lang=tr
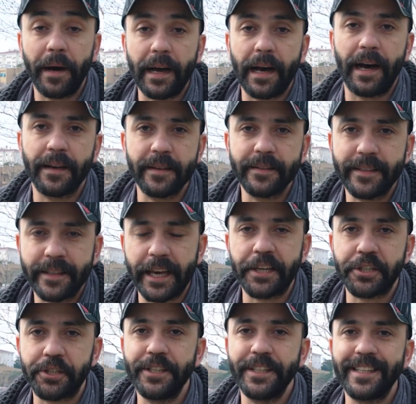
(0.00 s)
bayağı
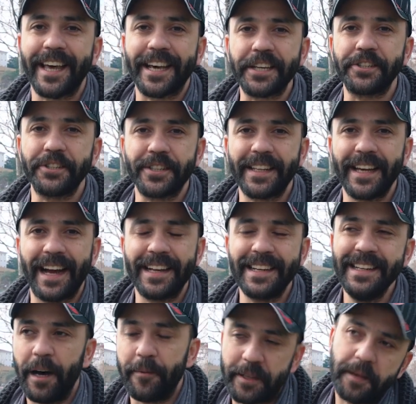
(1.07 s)
gençliğini de geçirdi yani.
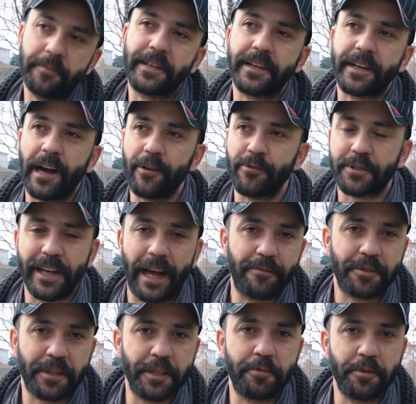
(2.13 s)
Ama tabii ki Carlos
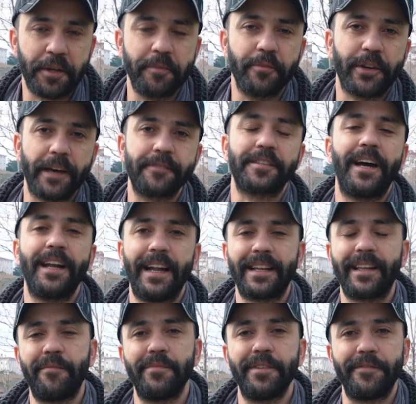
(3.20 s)
gelmiş geçmiş en büyük
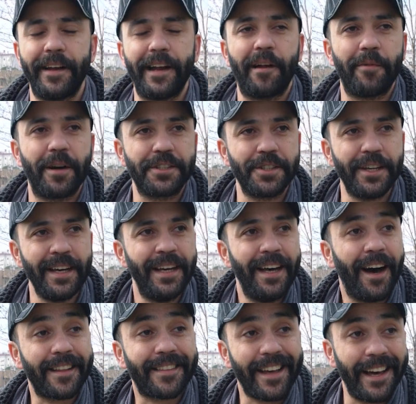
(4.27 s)
efsanelerden biri Fenerbahçe'ye.
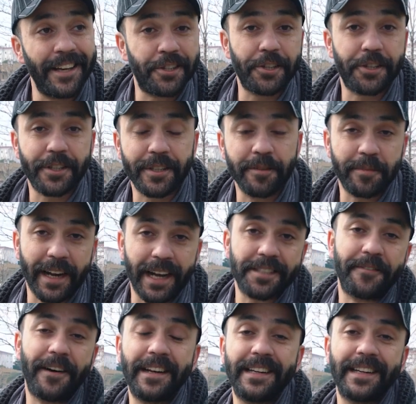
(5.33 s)
Hatta en şaşırdığım
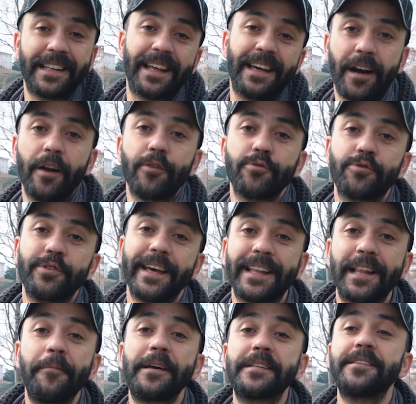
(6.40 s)
transferlere de Carlos'u da
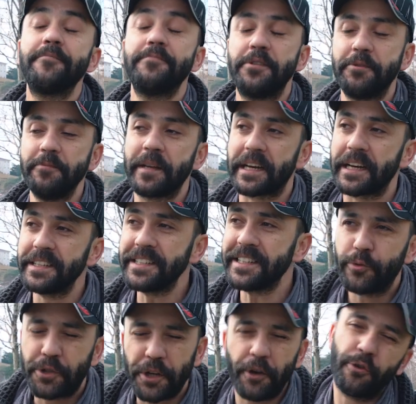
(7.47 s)
eklemezsem içimde kalır.
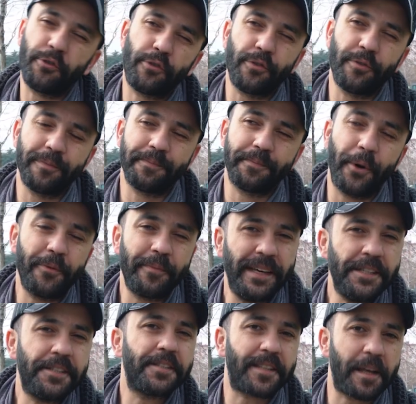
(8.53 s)
Uche Högü
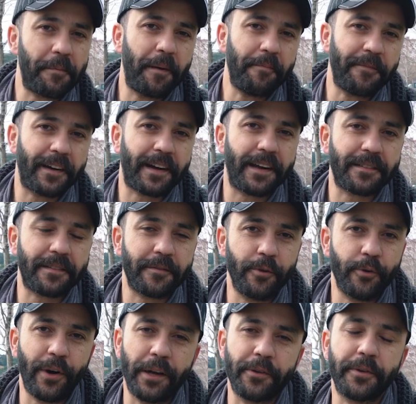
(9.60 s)
bölmeyi hiç istemem. Fakat
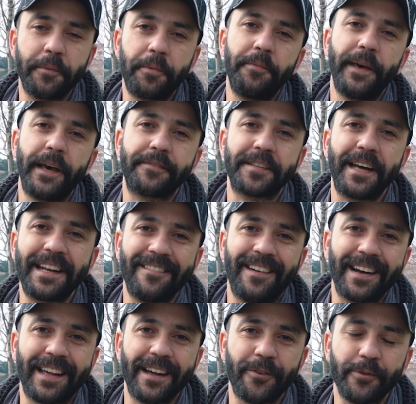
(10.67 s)
Lugano gibi bir efsane
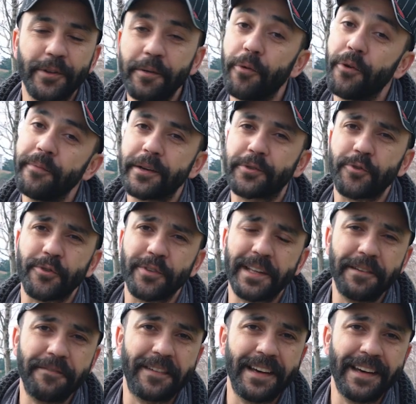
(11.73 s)
varken onları bölmek
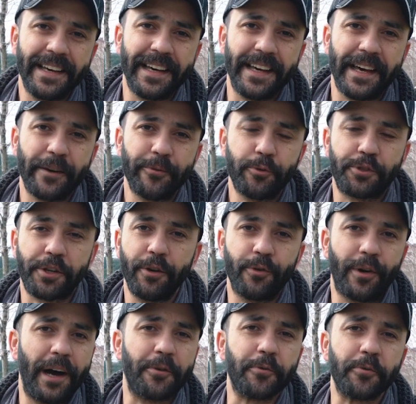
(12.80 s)
zorundayım ve e, Uçe
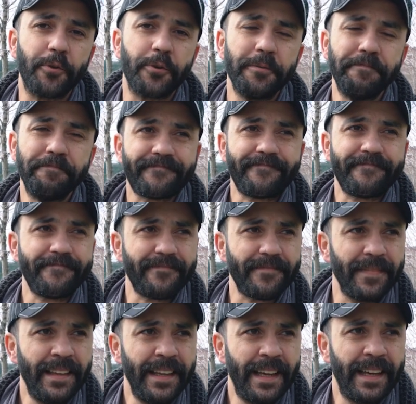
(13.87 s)
Lugano diyorum. Hmm.
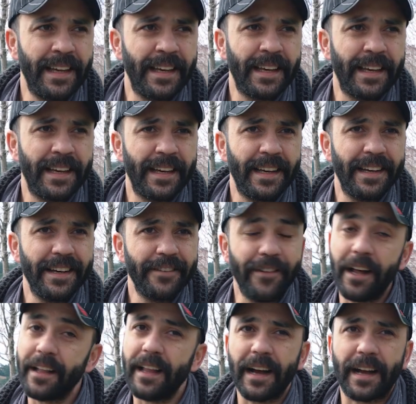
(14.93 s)
Hög dışarıda kaldı yani.
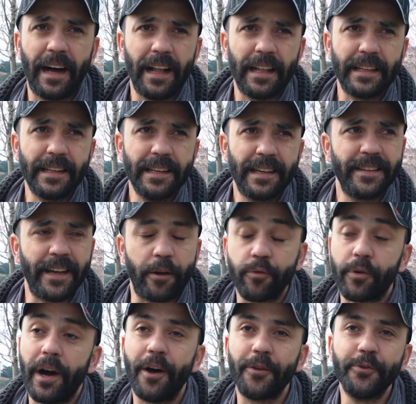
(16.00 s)
Vallahi kaldı.
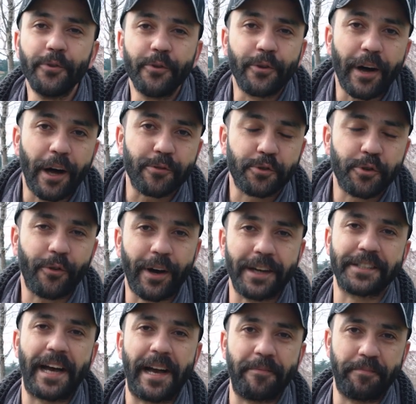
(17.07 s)
Yani Lugano, Lugano çok
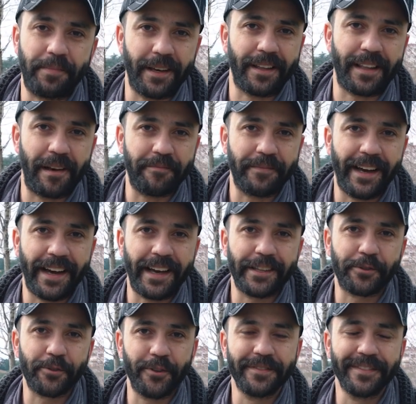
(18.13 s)
acayip bir adam. Yani
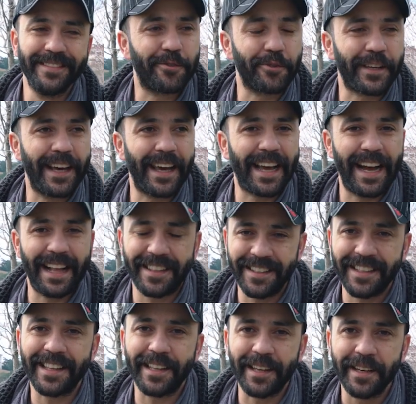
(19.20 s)
en son Türkiye'ye
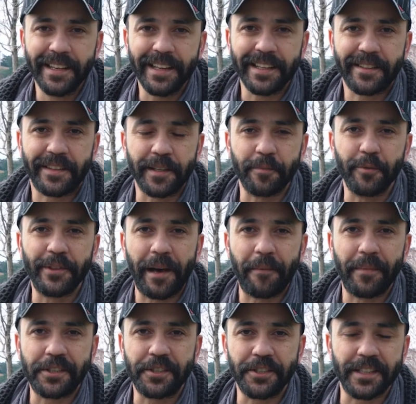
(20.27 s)
geldiğinde de e, tribünden
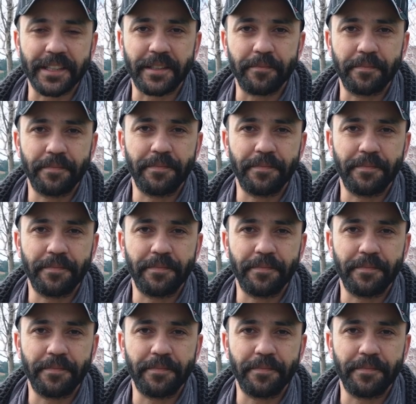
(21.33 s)
maç izledi.